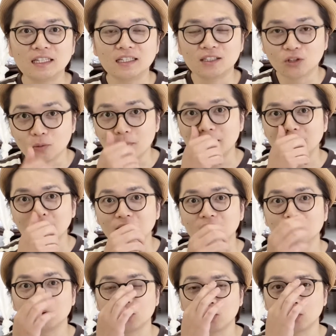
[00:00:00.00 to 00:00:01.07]
一晩経っ
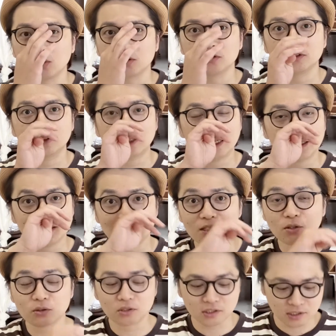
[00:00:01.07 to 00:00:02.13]
ても残るぐらい持
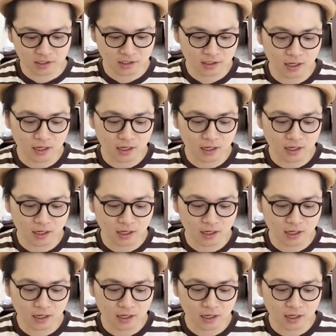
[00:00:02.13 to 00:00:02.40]
続性